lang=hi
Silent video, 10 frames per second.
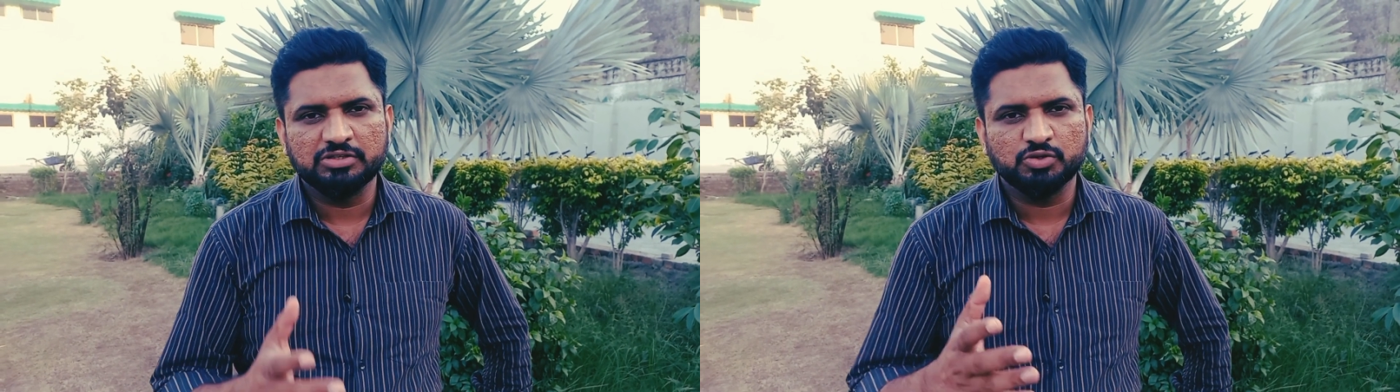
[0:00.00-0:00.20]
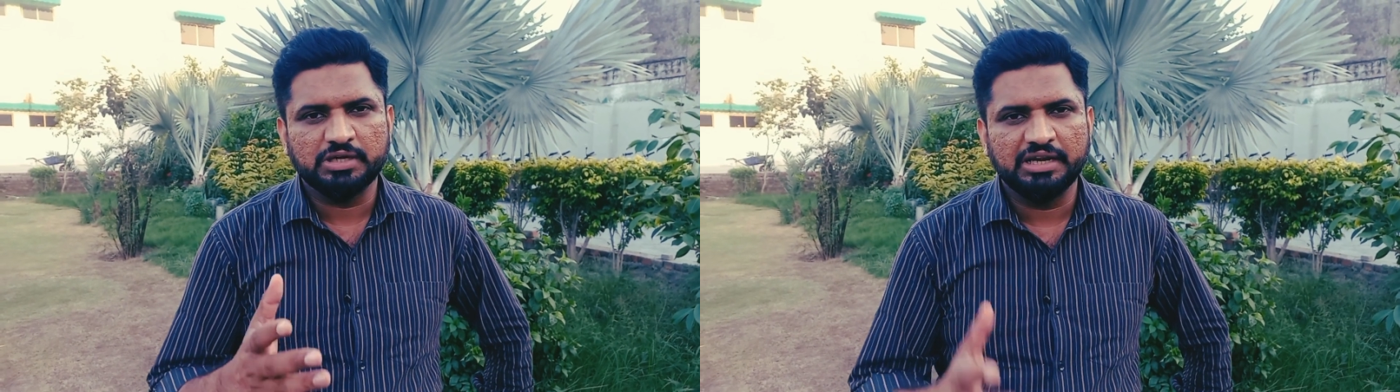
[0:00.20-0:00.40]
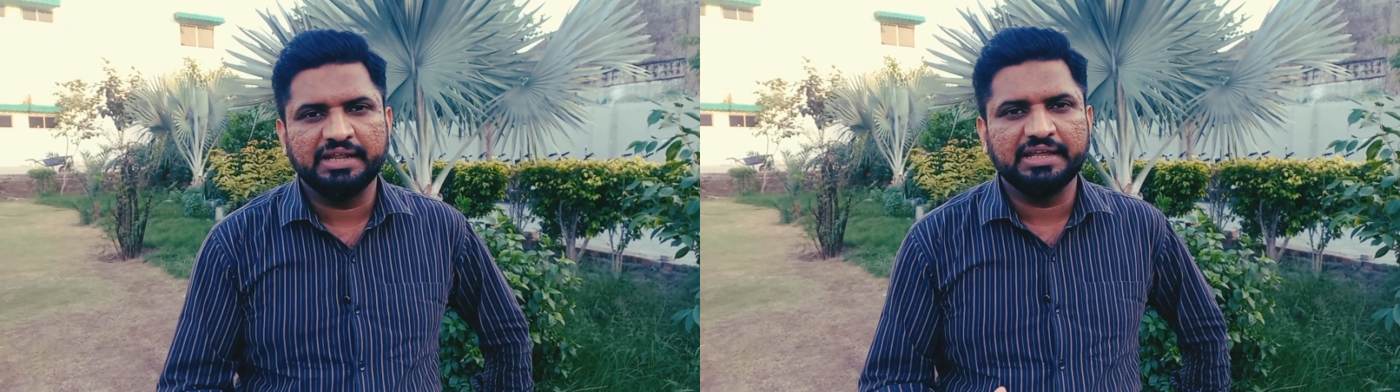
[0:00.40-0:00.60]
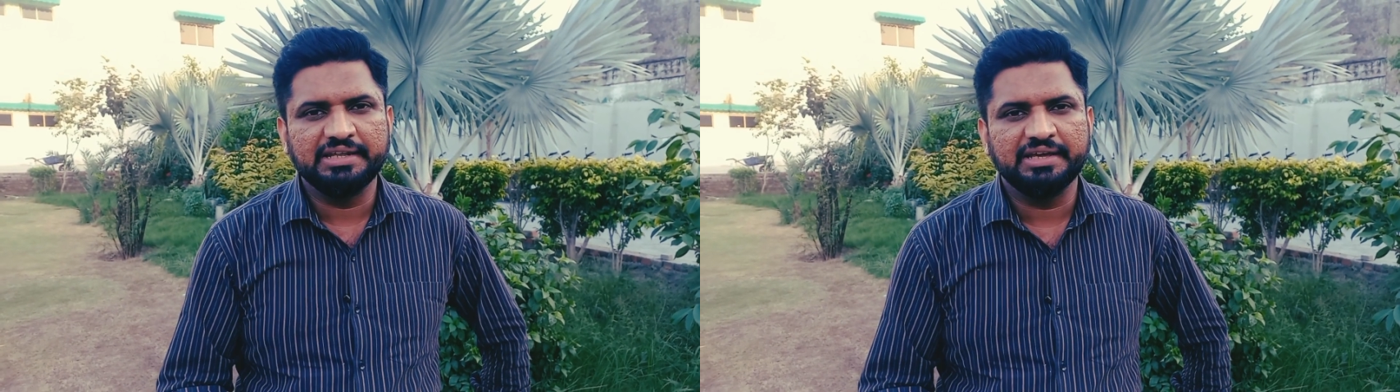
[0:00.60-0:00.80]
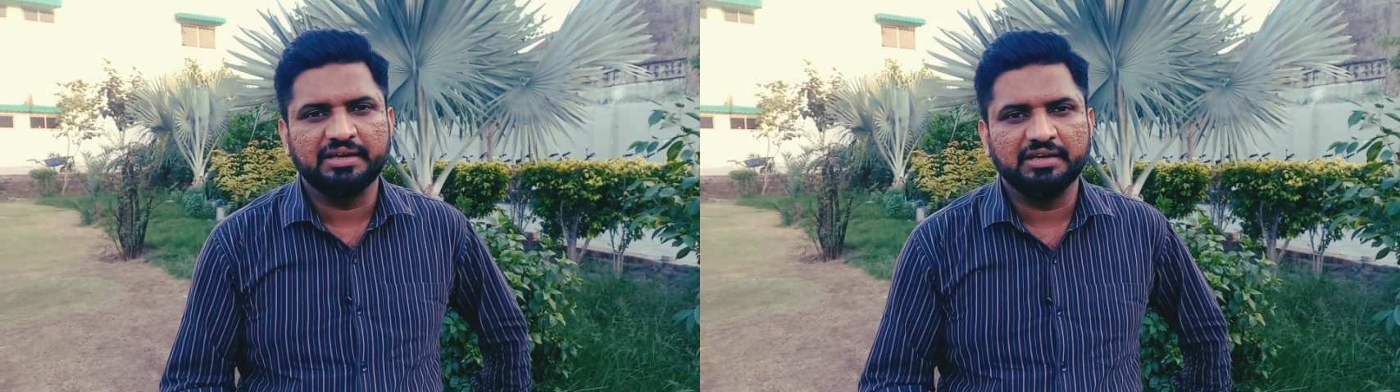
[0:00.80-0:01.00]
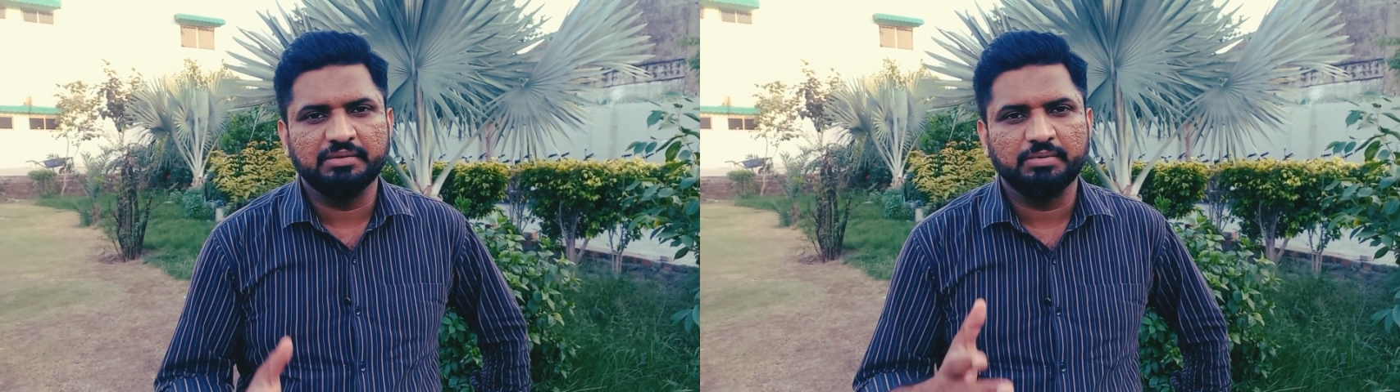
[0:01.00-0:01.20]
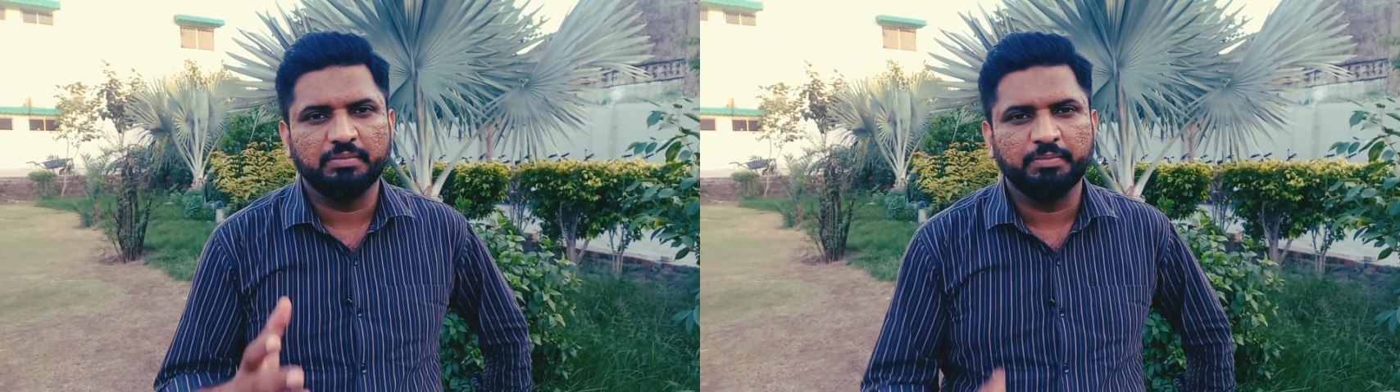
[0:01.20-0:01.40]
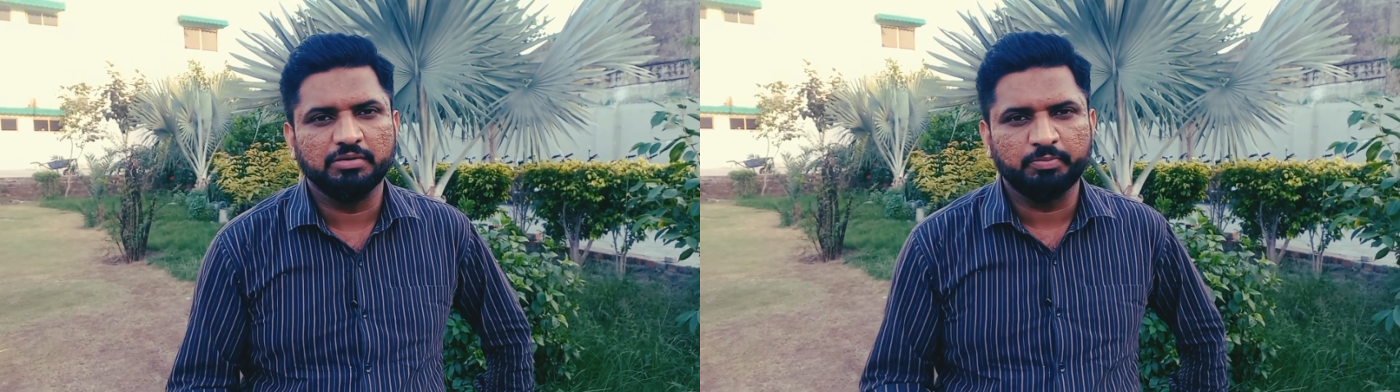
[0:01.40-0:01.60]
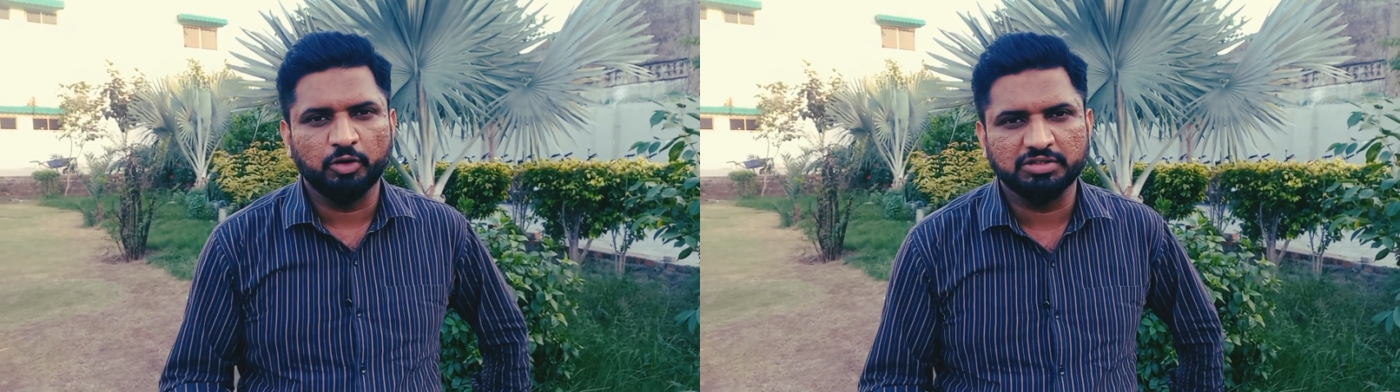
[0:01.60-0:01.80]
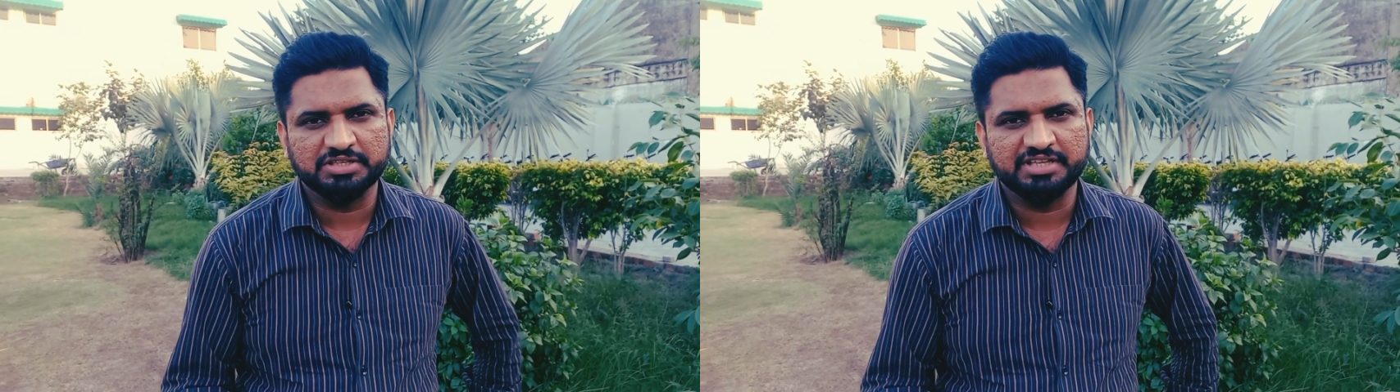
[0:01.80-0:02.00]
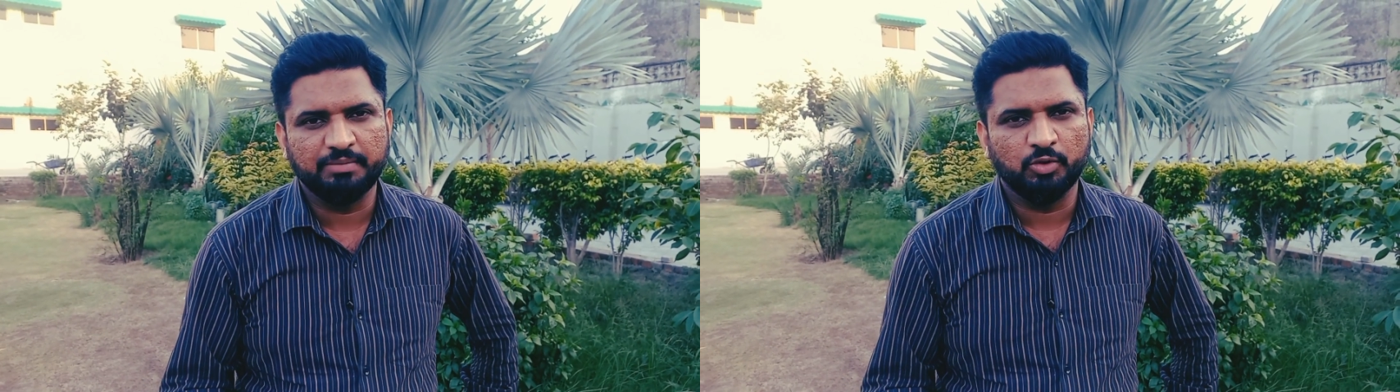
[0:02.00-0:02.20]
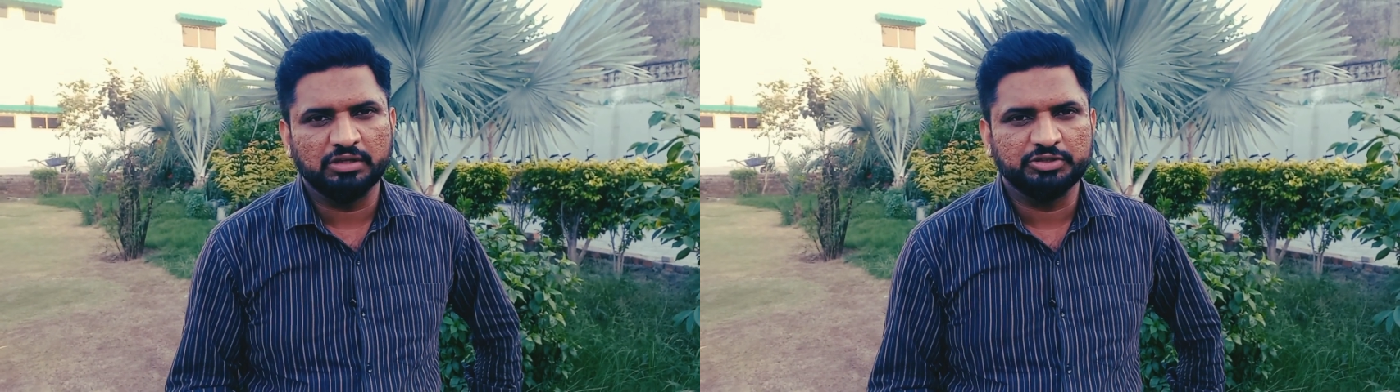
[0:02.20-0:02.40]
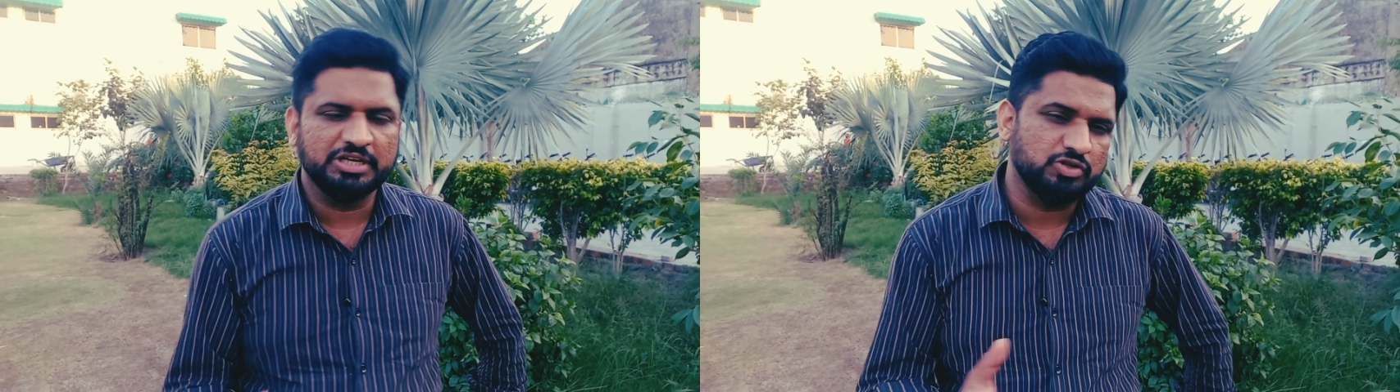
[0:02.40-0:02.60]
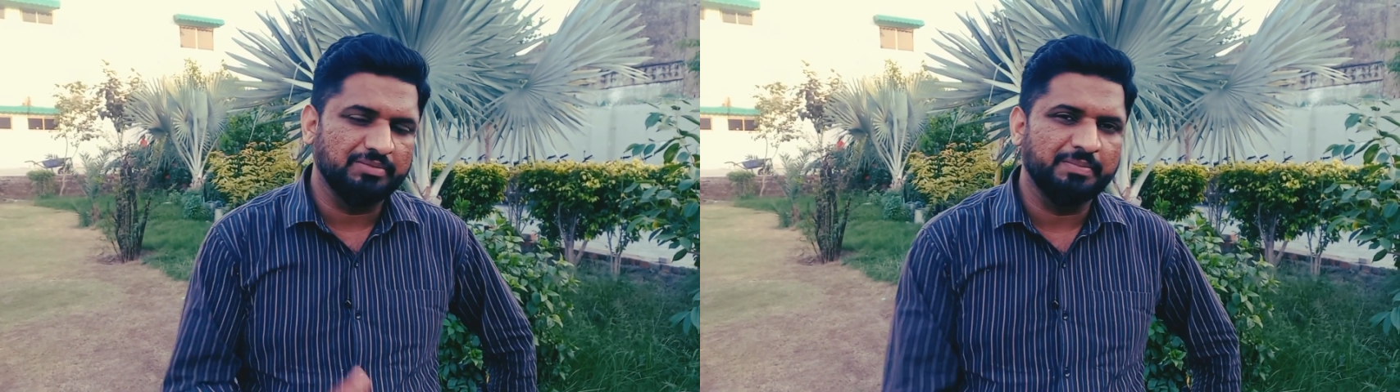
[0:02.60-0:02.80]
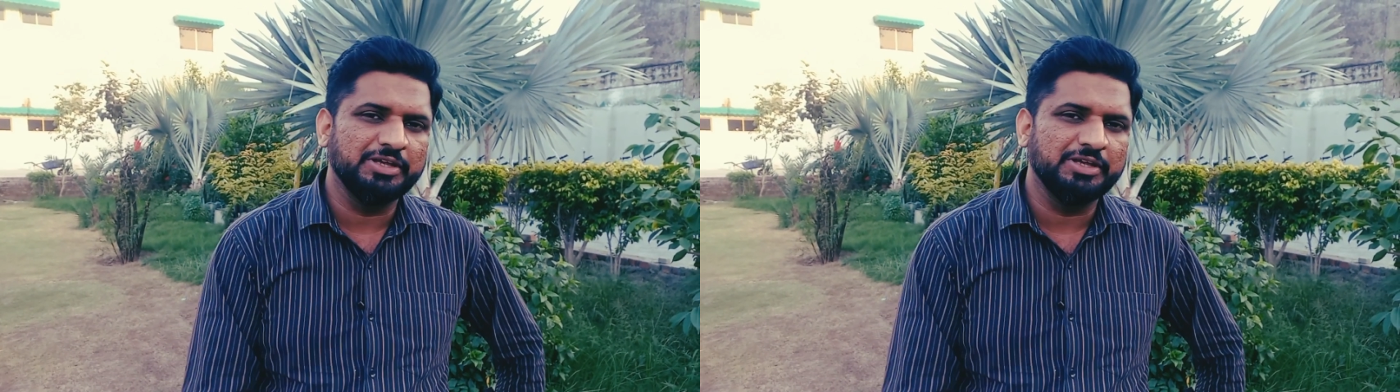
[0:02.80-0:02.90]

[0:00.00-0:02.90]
जो खिलाने के लिए बॉलर दस्तियाब होगा तो या उसामा